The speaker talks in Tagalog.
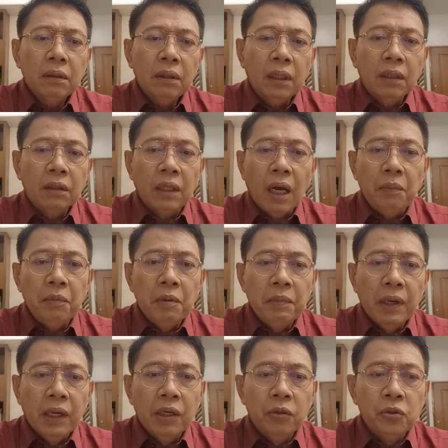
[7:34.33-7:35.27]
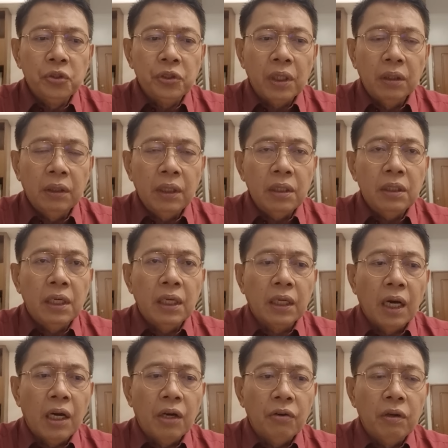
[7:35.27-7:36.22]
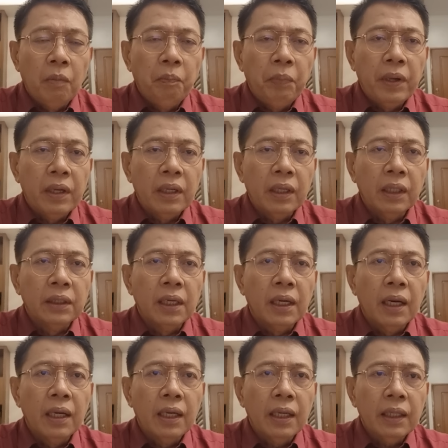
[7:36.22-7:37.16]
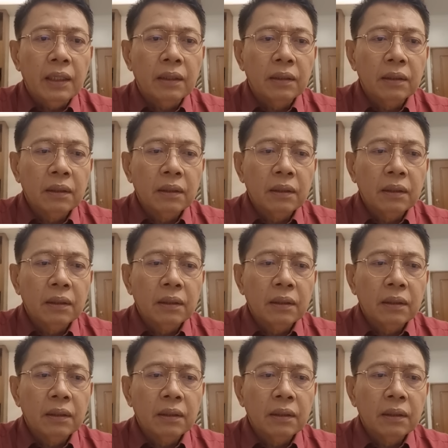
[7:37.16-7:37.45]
Ay, ang dami mga negosyante, hindi nakakaroon ng perang ganyang kalaki.